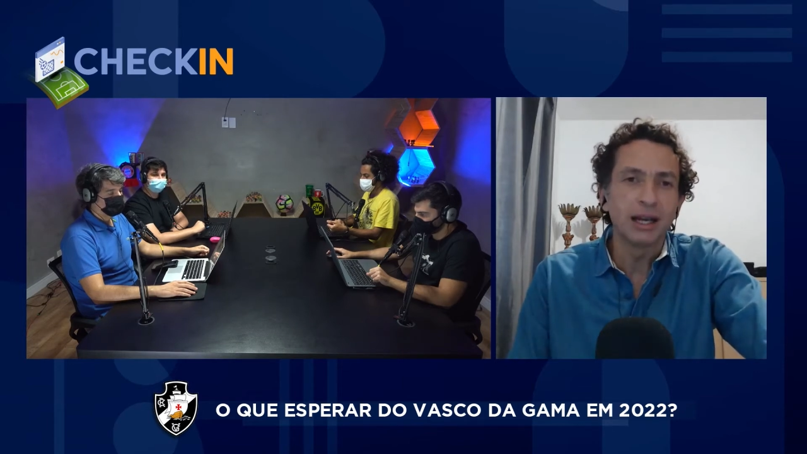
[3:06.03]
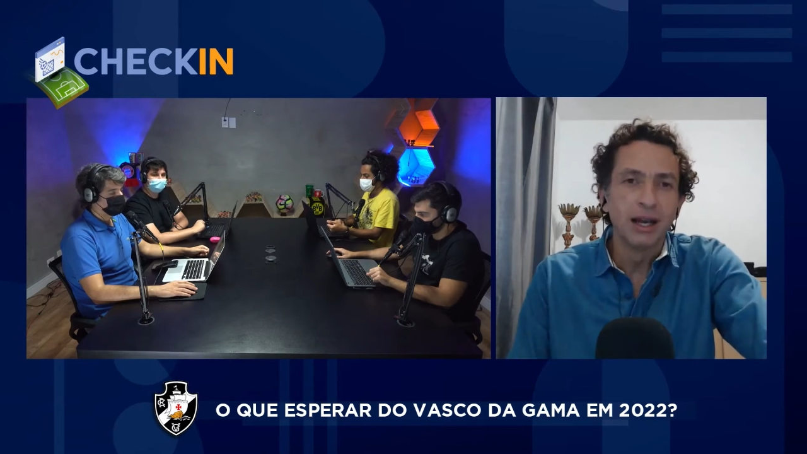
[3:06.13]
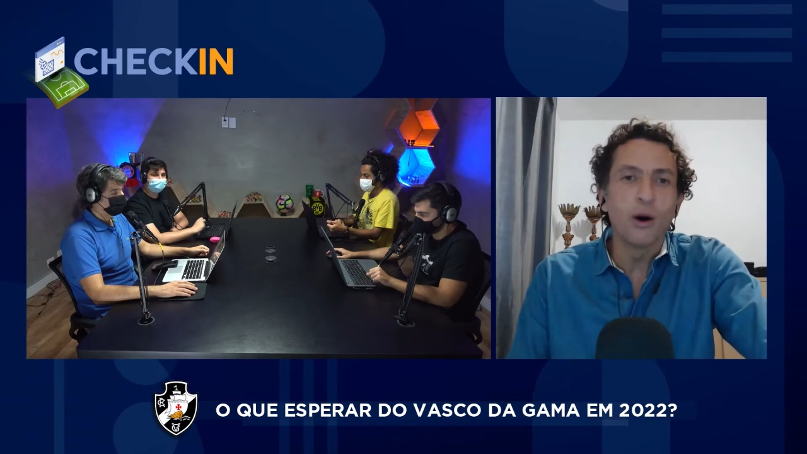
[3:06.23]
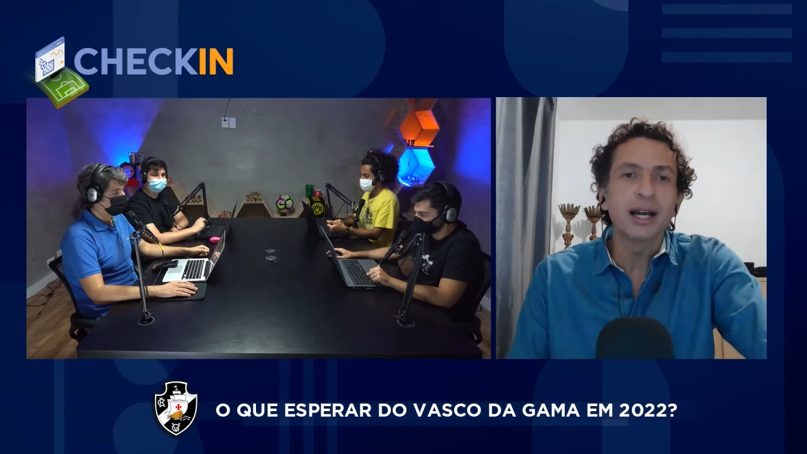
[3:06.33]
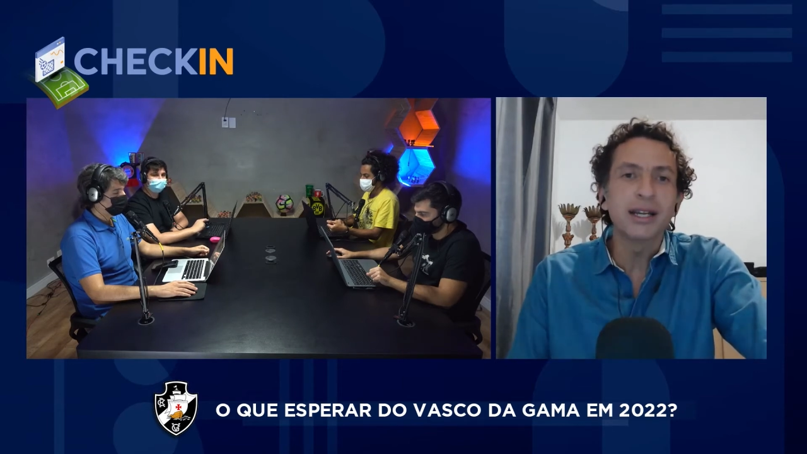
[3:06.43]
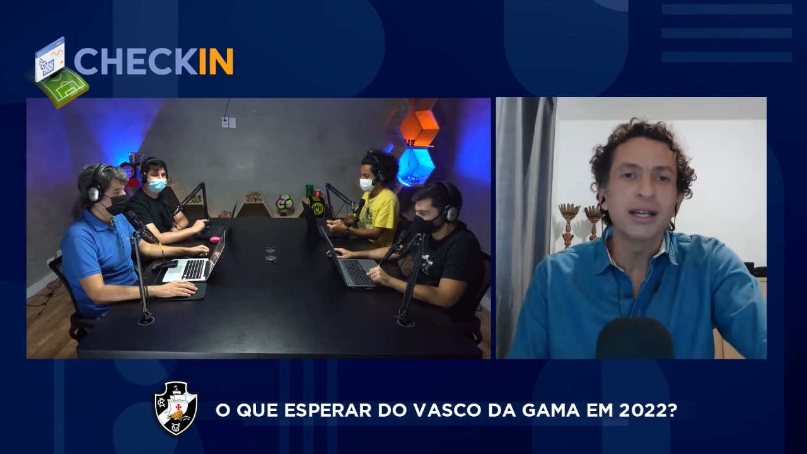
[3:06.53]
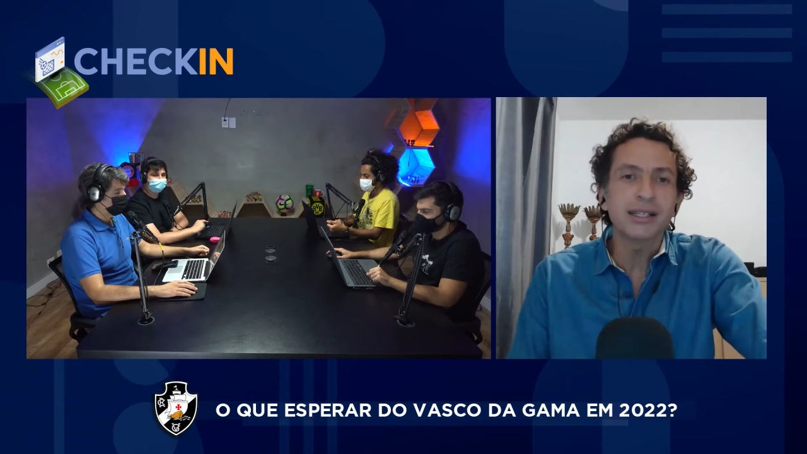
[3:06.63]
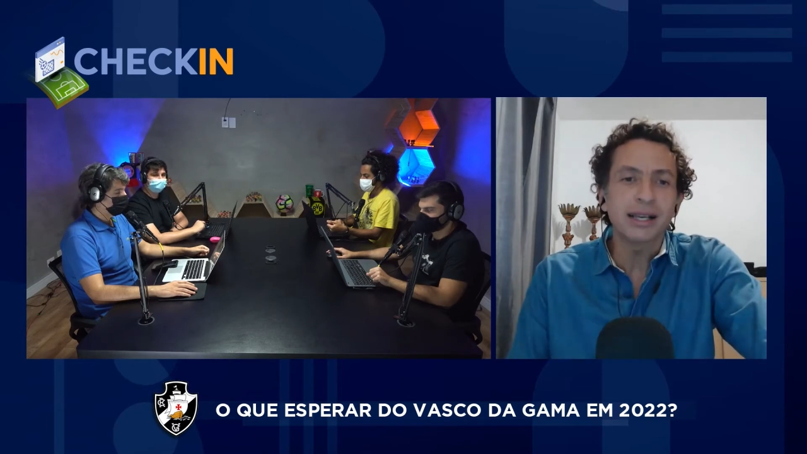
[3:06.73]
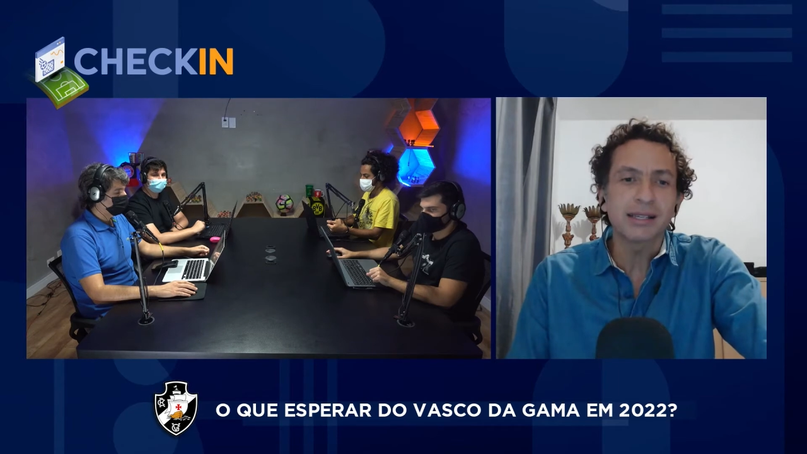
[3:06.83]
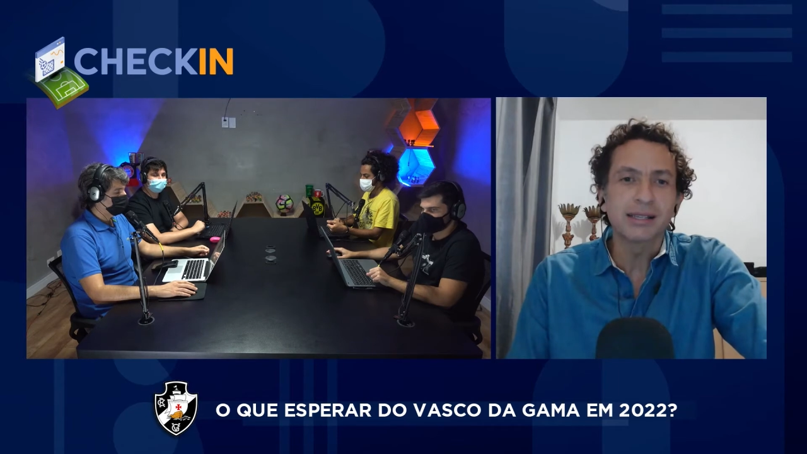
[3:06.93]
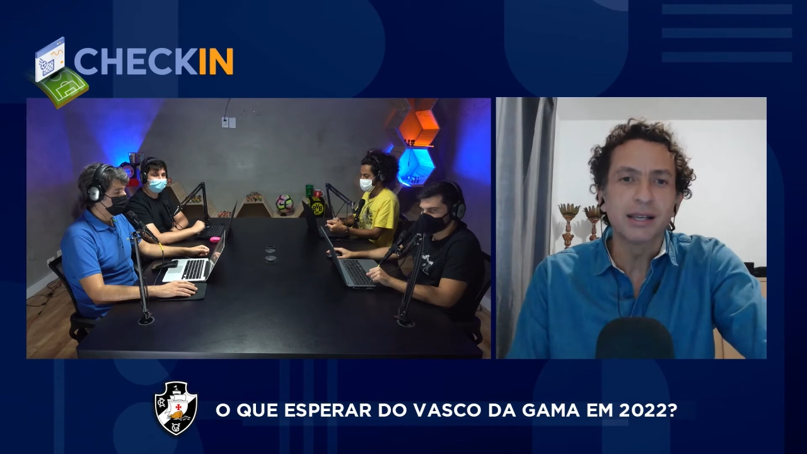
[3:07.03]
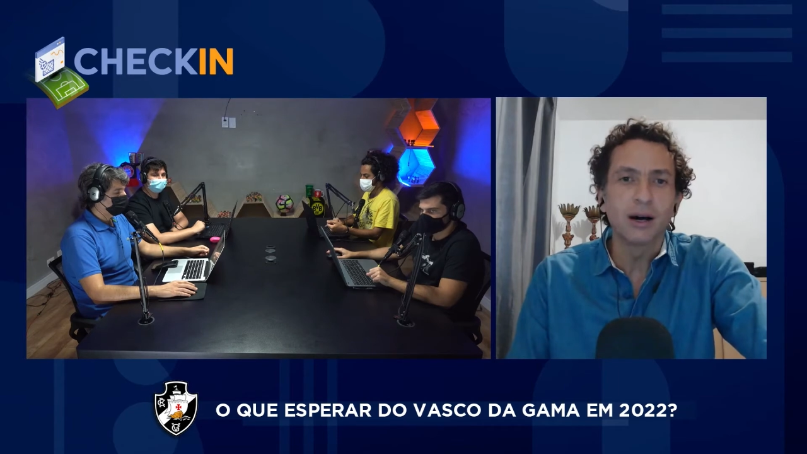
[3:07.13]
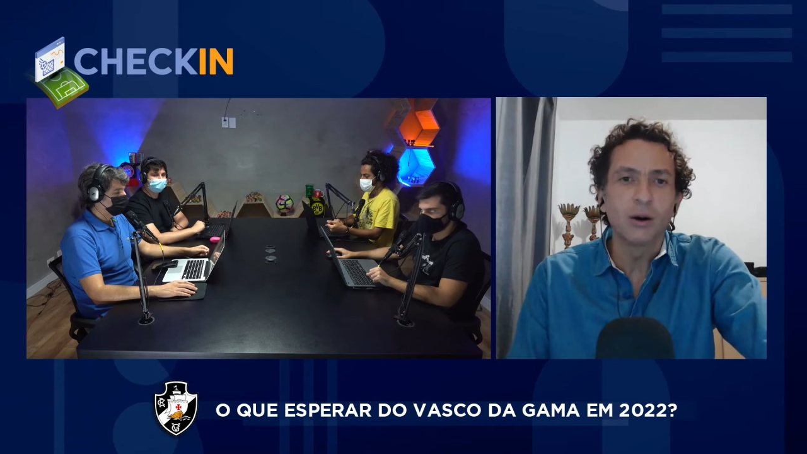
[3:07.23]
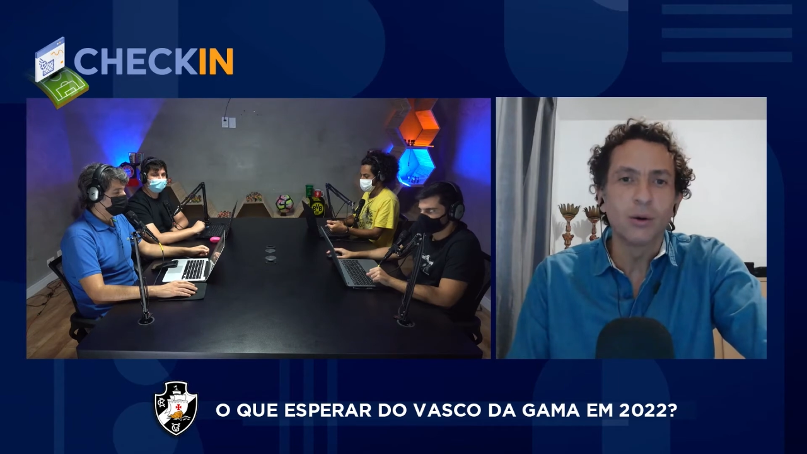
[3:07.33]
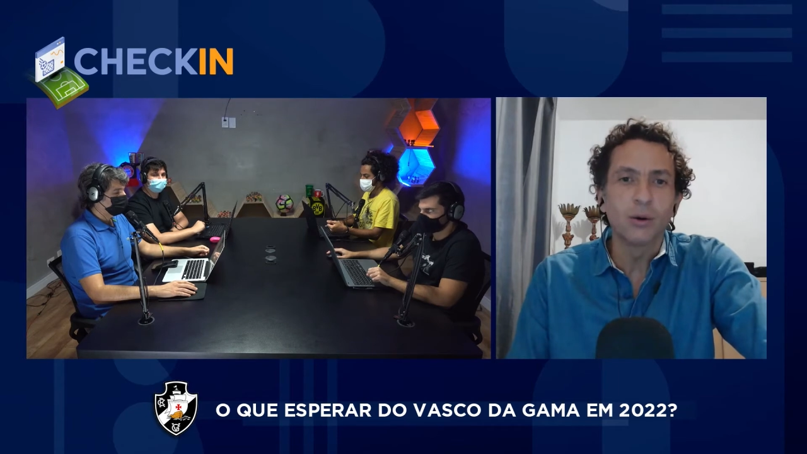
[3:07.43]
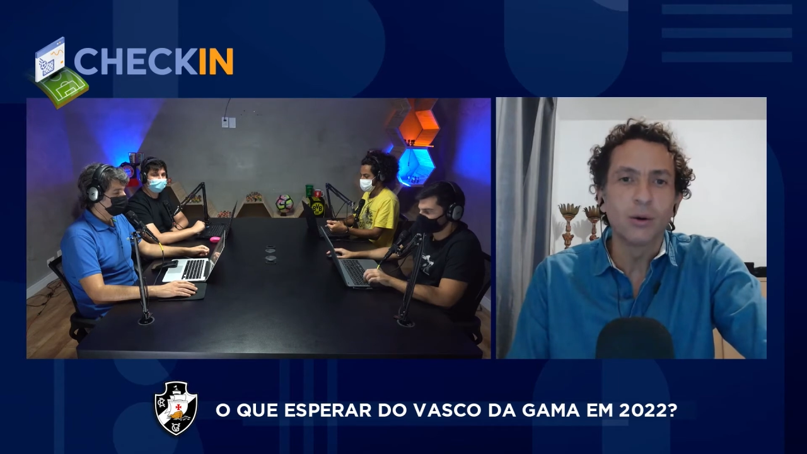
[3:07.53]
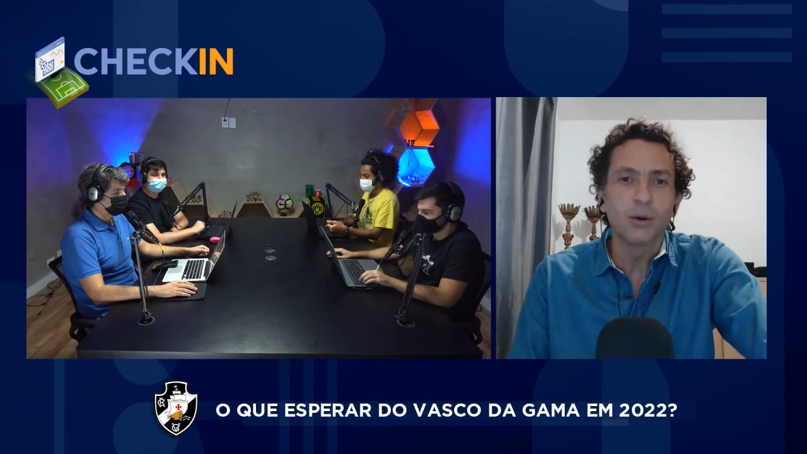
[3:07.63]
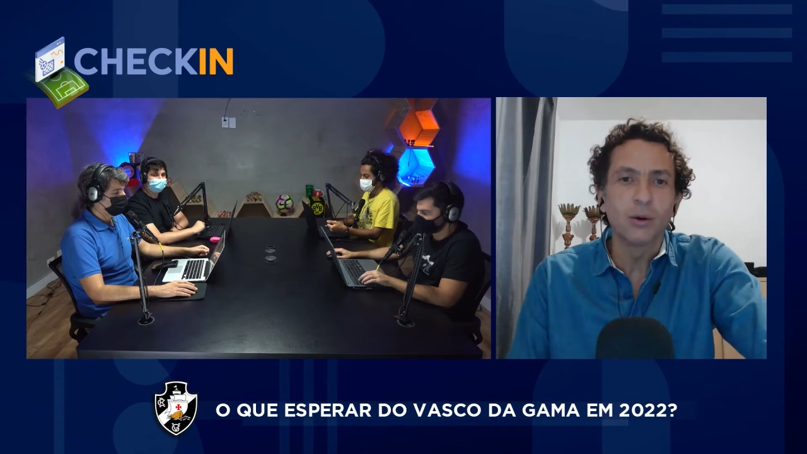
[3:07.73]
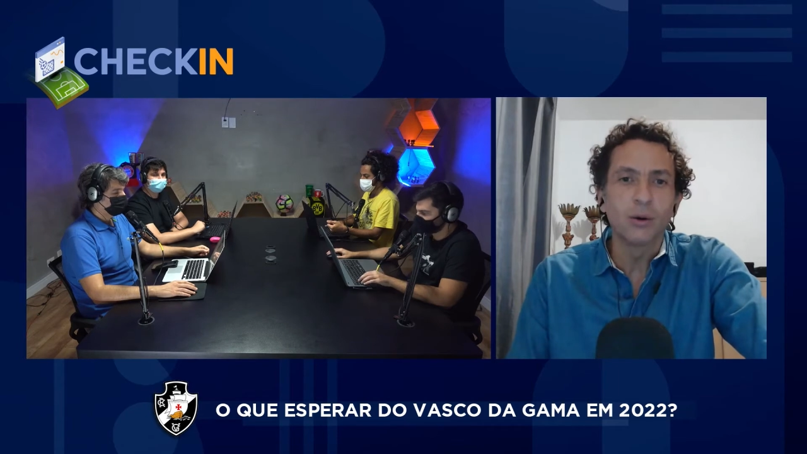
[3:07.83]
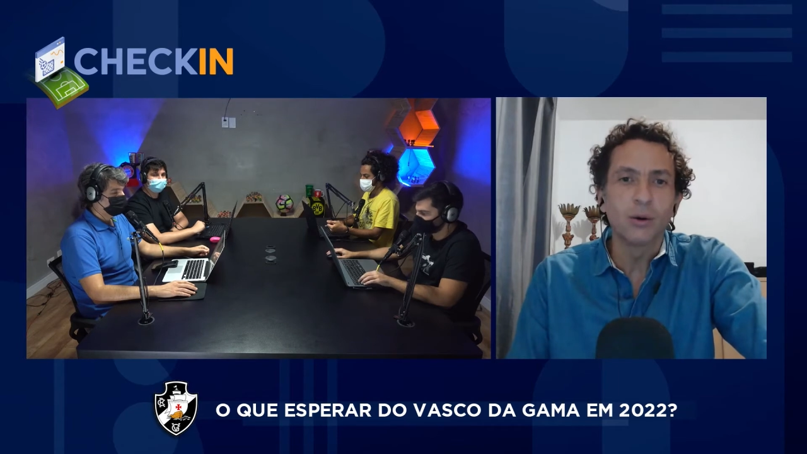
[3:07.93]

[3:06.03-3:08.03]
A organização, o,